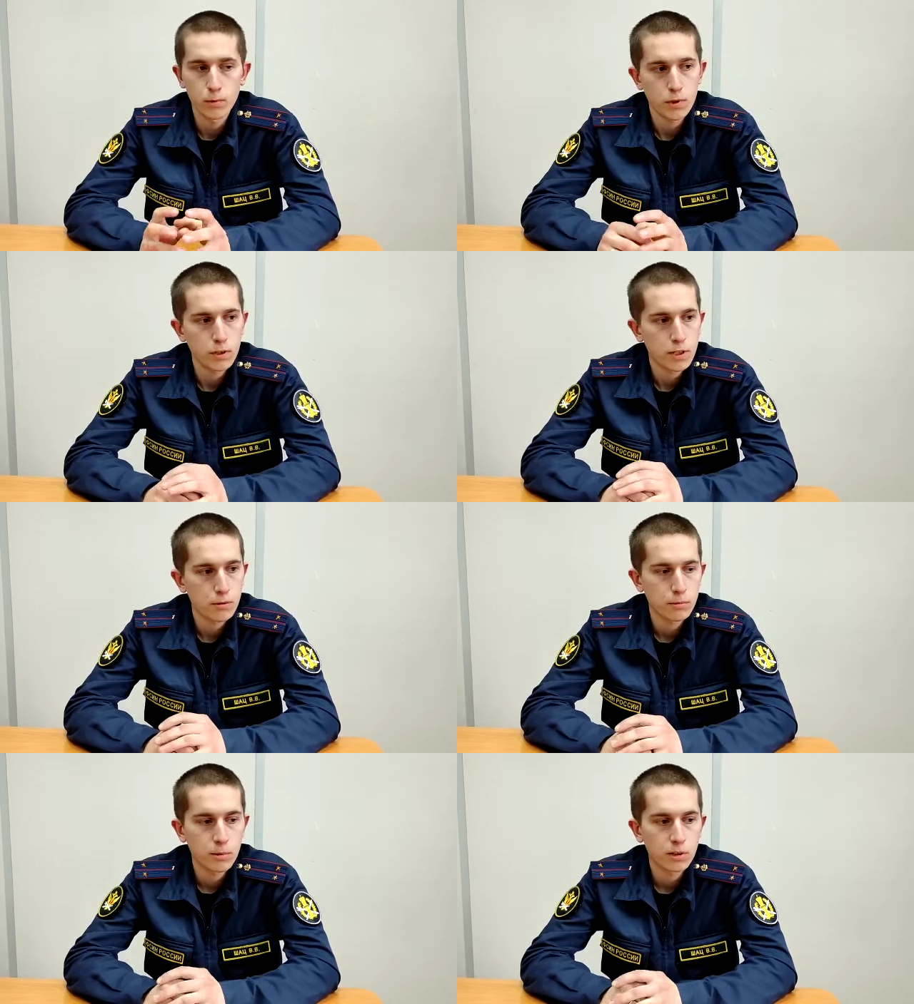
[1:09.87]
Ну,
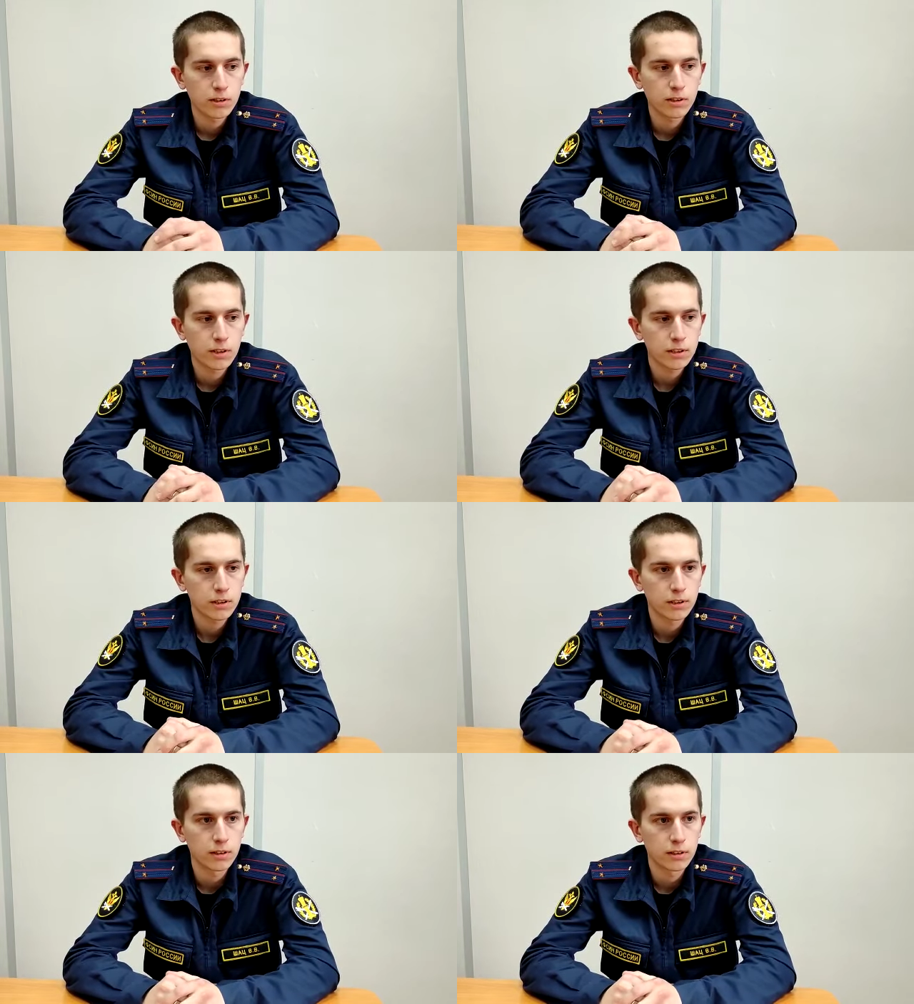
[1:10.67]
задерживать было не
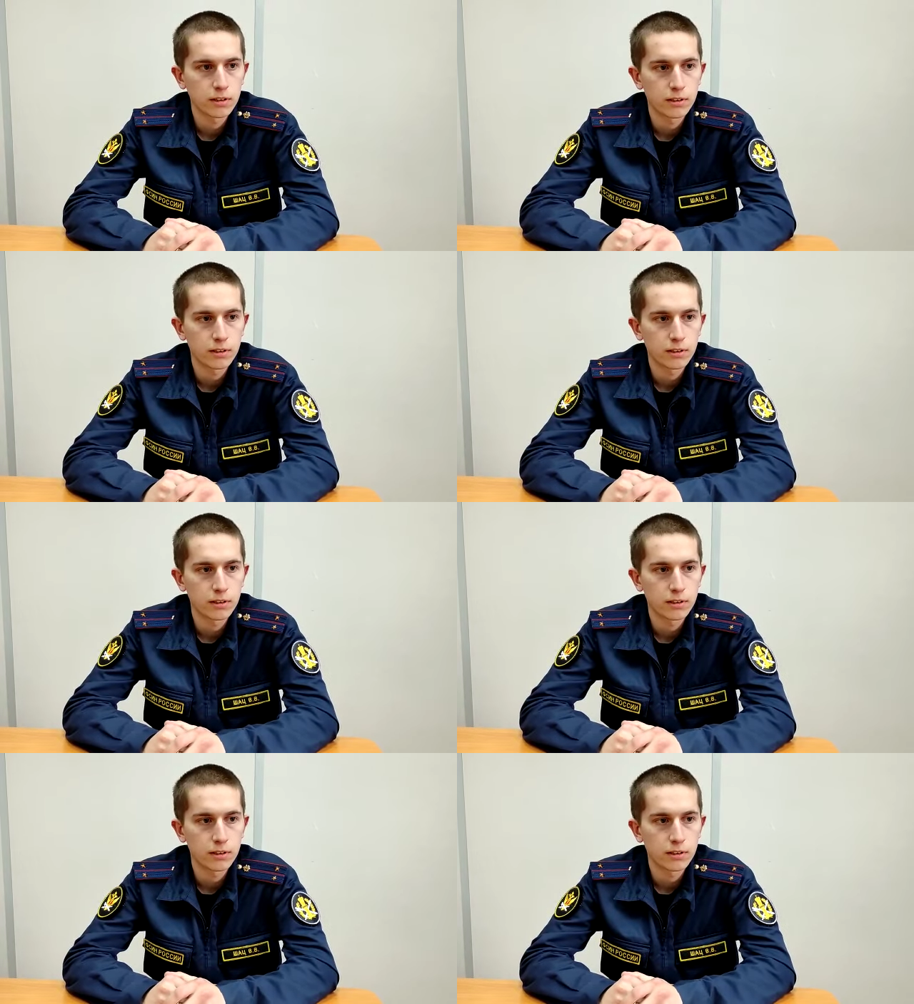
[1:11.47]
страшно.